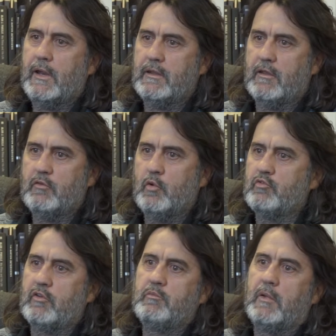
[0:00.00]
herkes ne
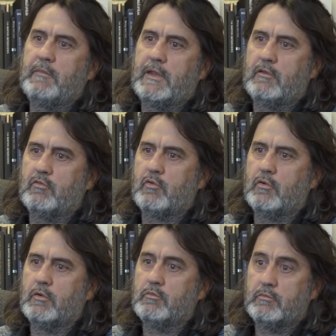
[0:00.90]
olacak bu memleketin
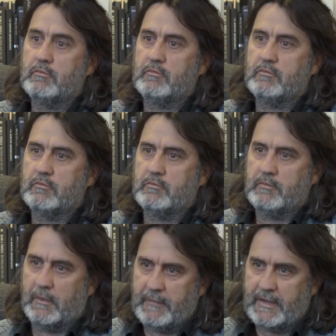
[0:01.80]

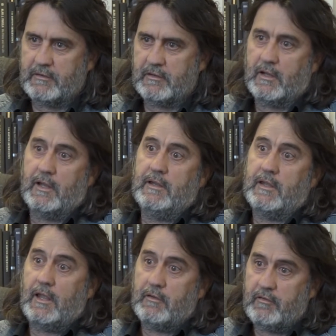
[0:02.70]
memleketin haliyle
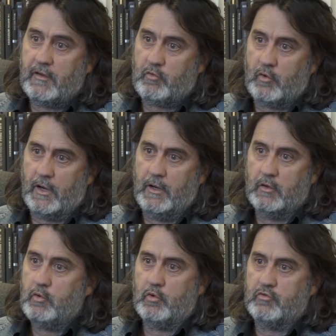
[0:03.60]
kendisine sorar.
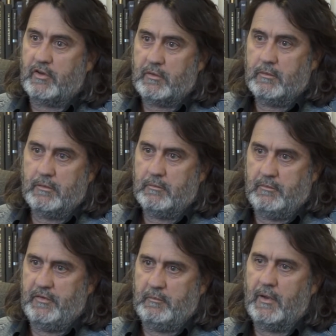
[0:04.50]
Ne olacak
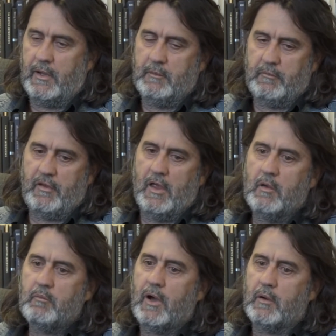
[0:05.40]
bizim halimiz?
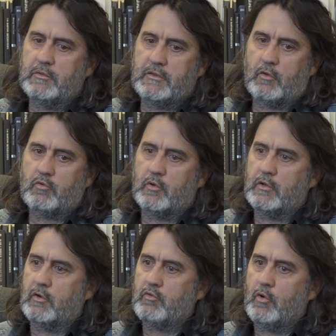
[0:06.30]
Babından soruları